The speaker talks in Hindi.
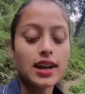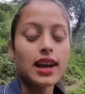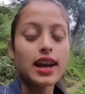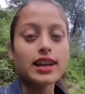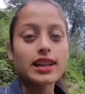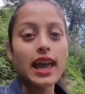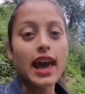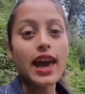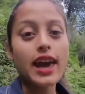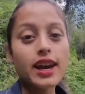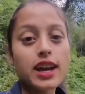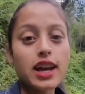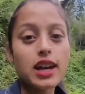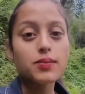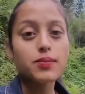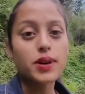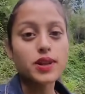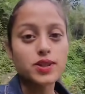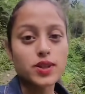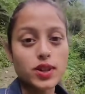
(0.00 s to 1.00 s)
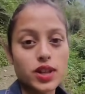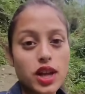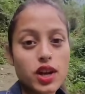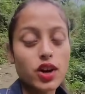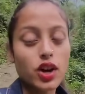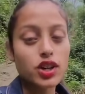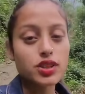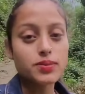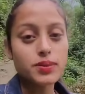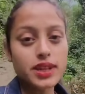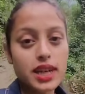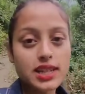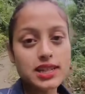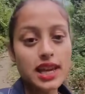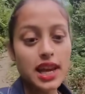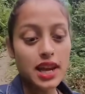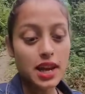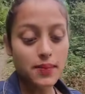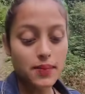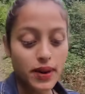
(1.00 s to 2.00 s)
लगता है कल परसों तक हॉस्पिटल
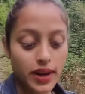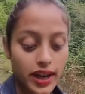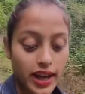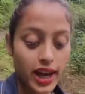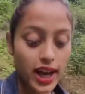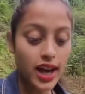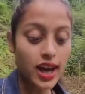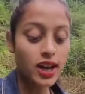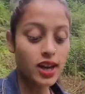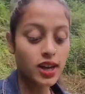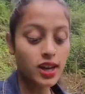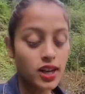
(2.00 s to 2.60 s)
जाना पड़ेगा